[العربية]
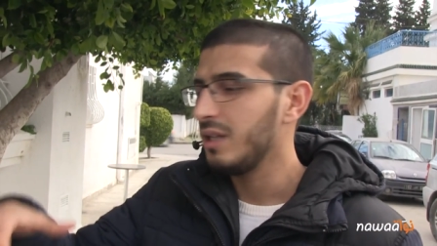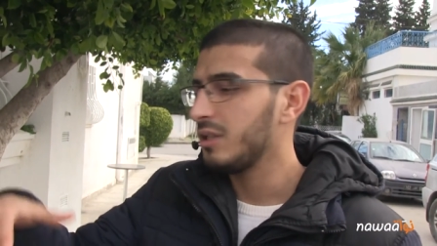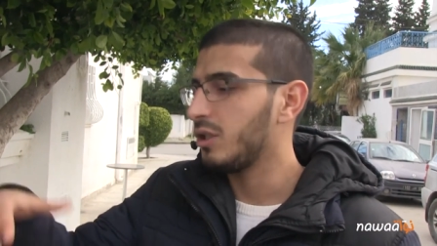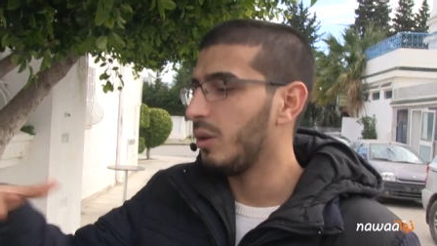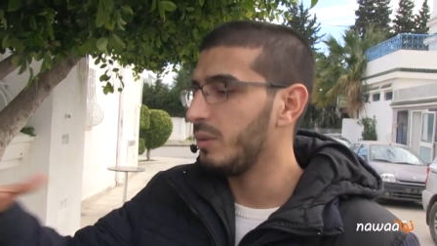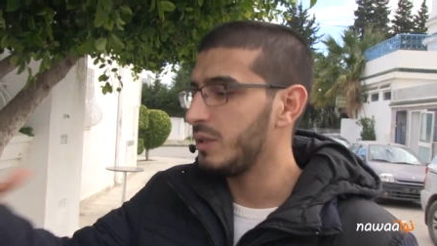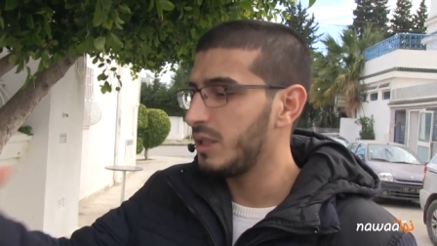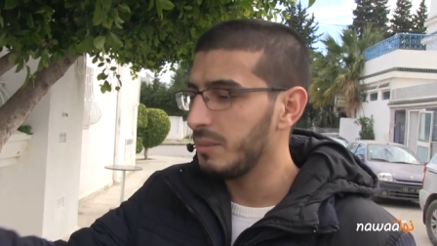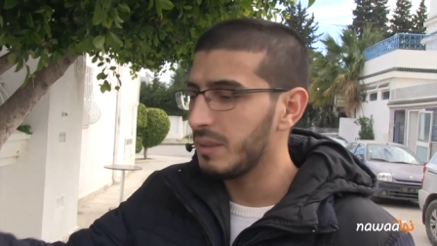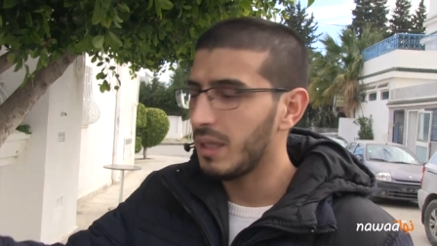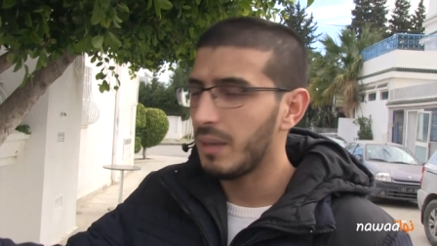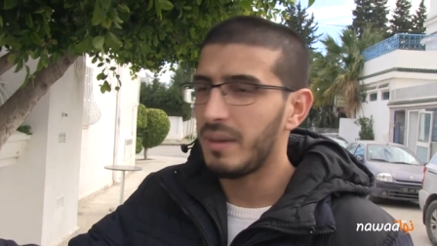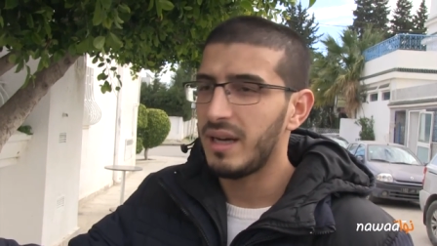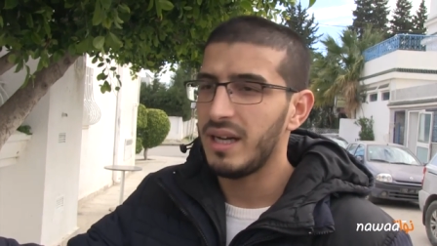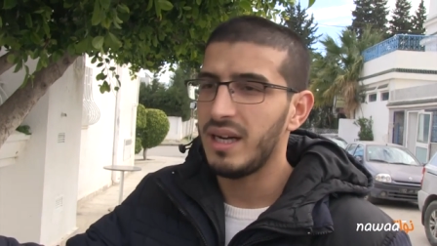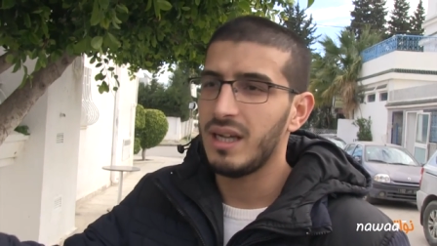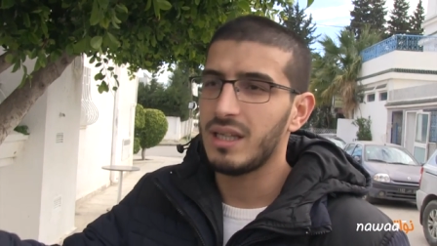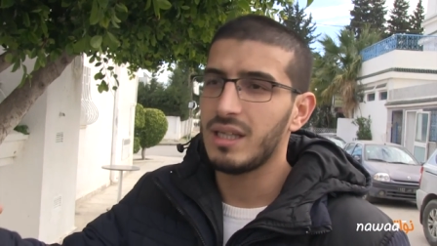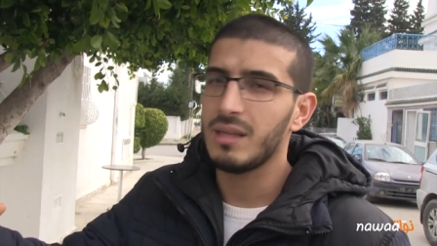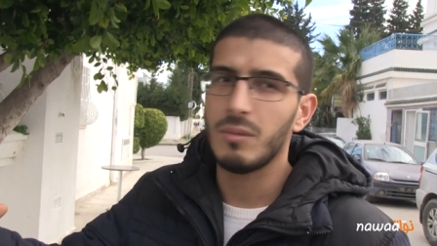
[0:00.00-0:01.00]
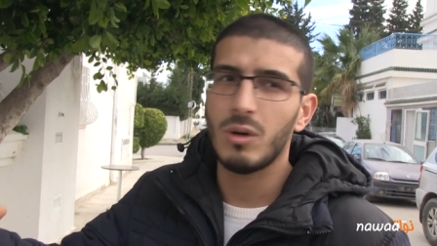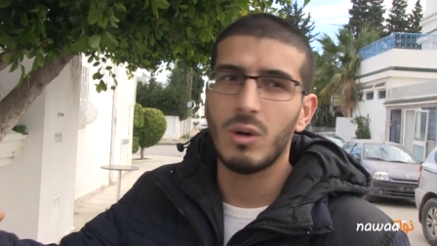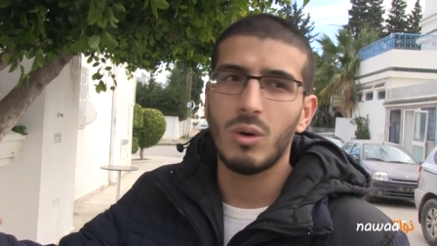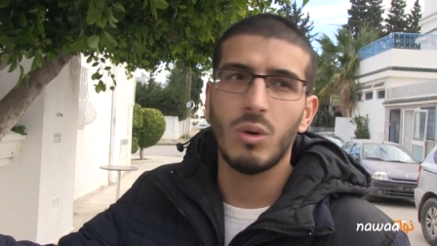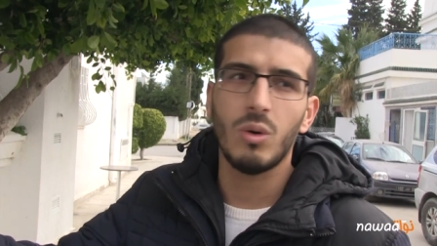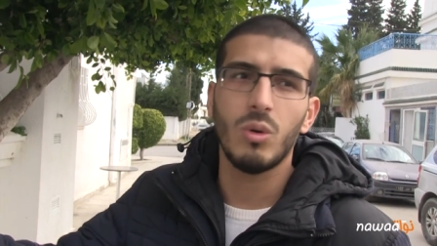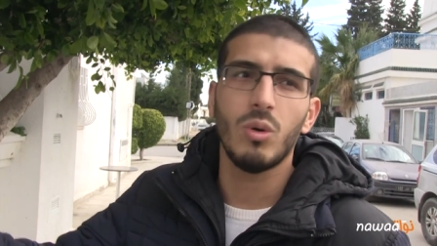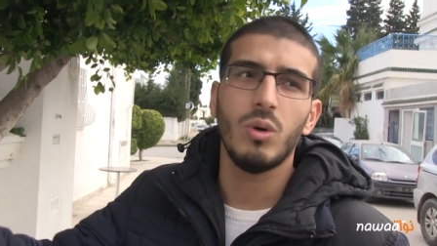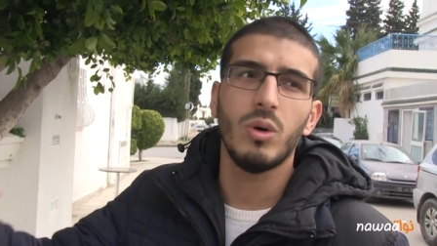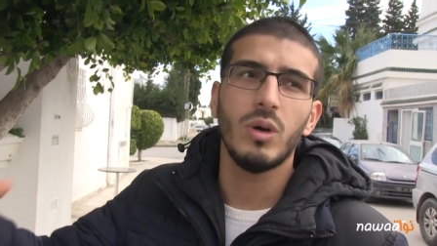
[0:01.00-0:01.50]
تو باش يبدا معناها كما
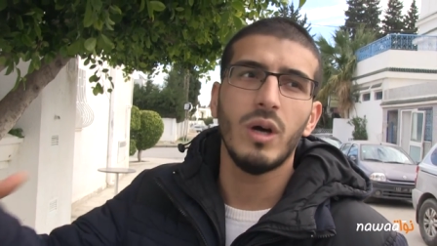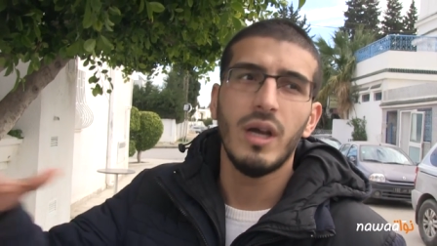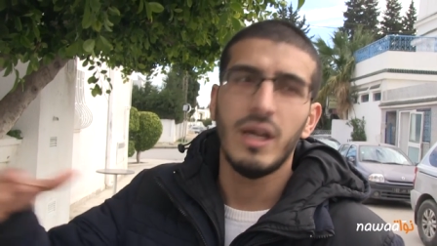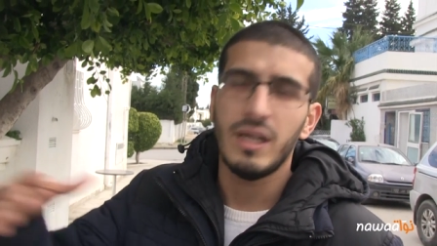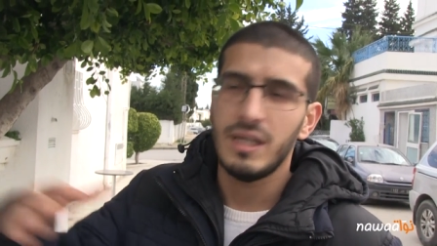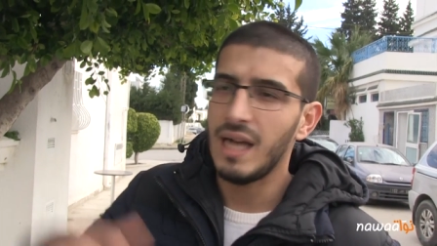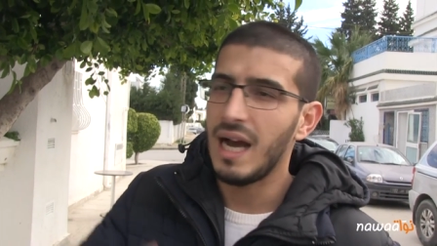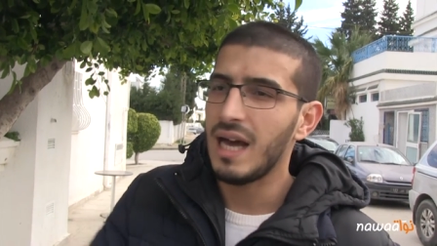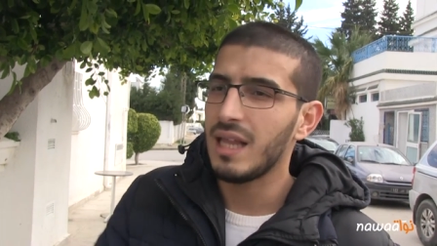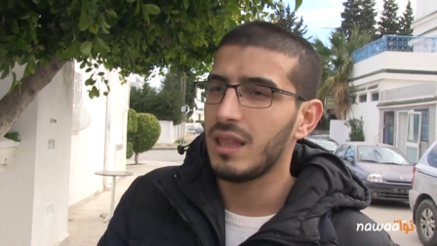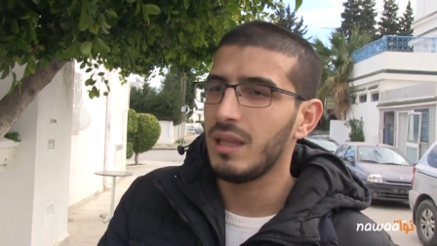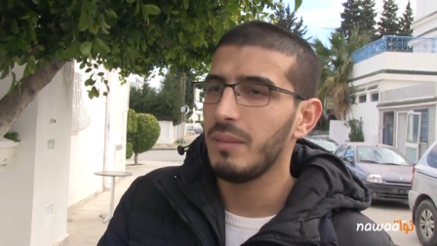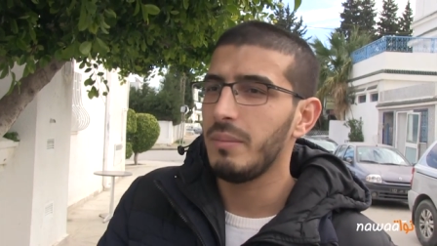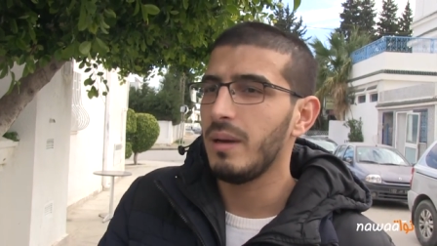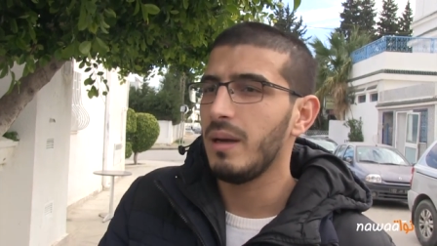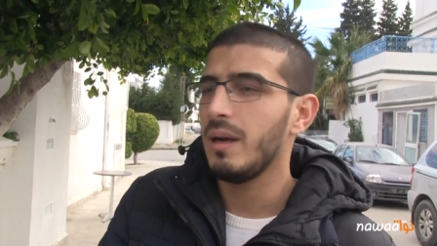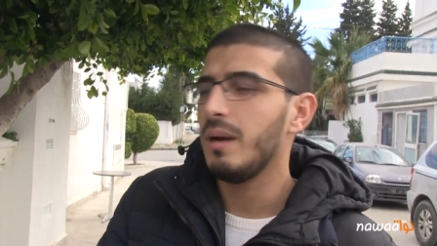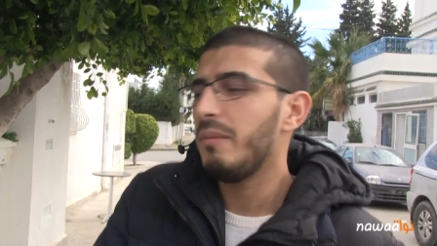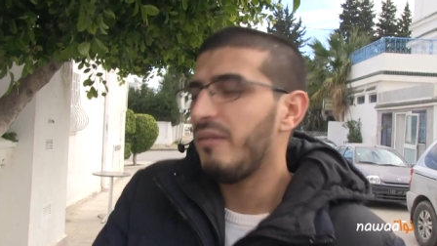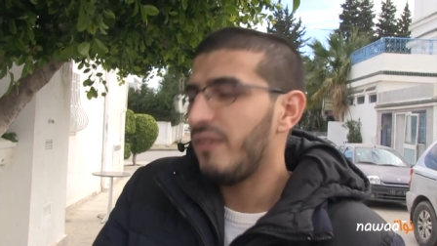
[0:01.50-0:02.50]
نقولوا يعذب